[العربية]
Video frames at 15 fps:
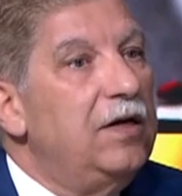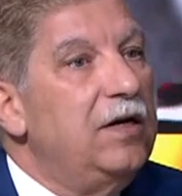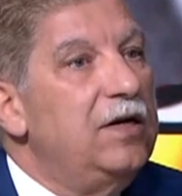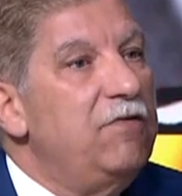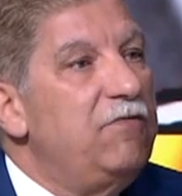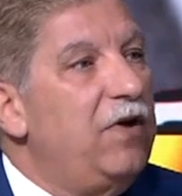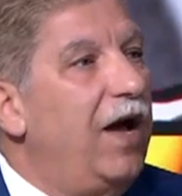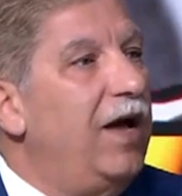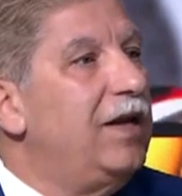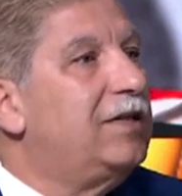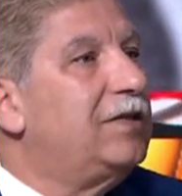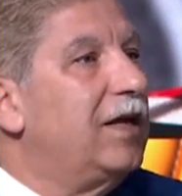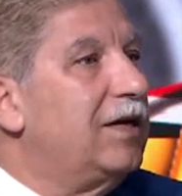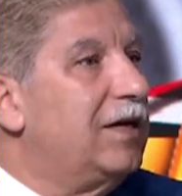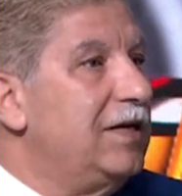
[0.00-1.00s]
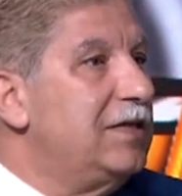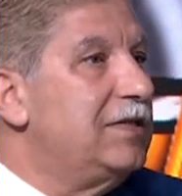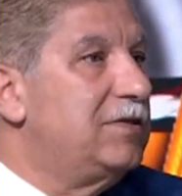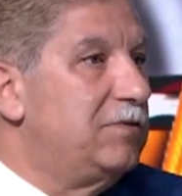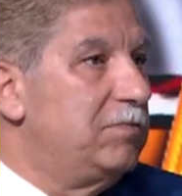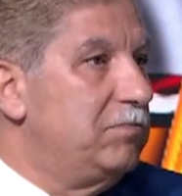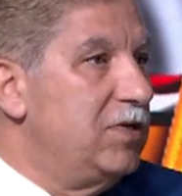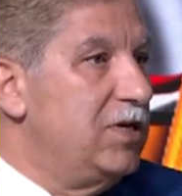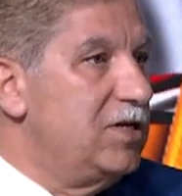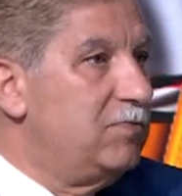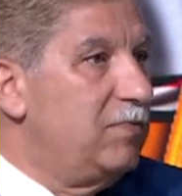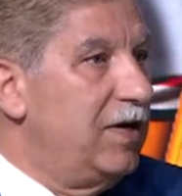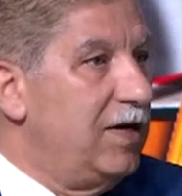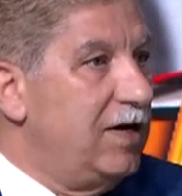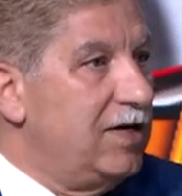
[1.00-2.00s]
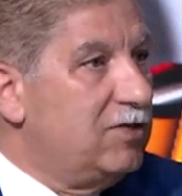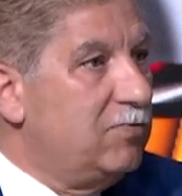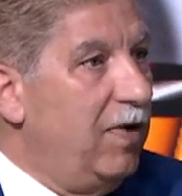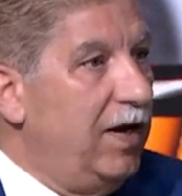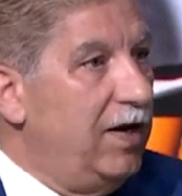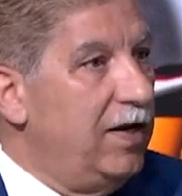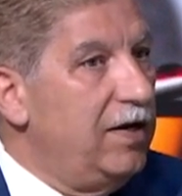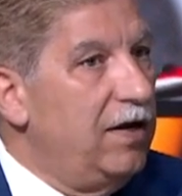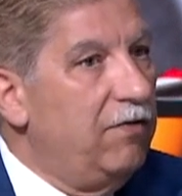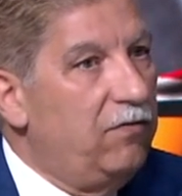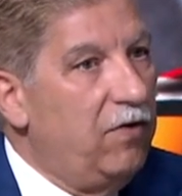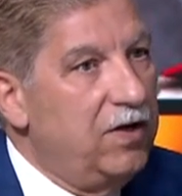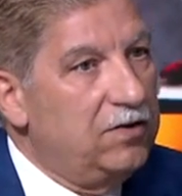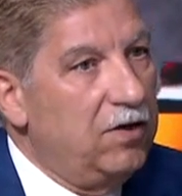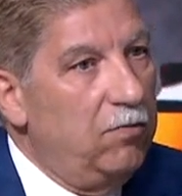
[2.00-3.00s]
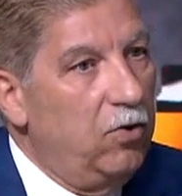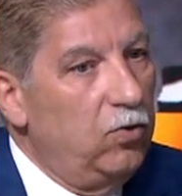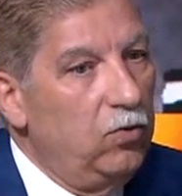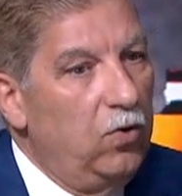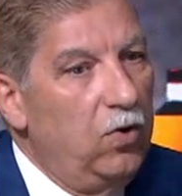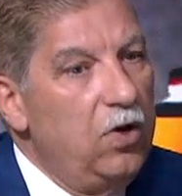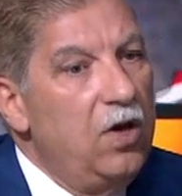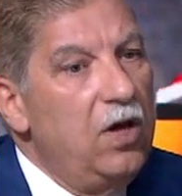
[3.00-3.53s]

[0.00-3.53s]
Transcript: ان في حاله تركيز بالنسبه للاسماعيليه في هذا الموضوع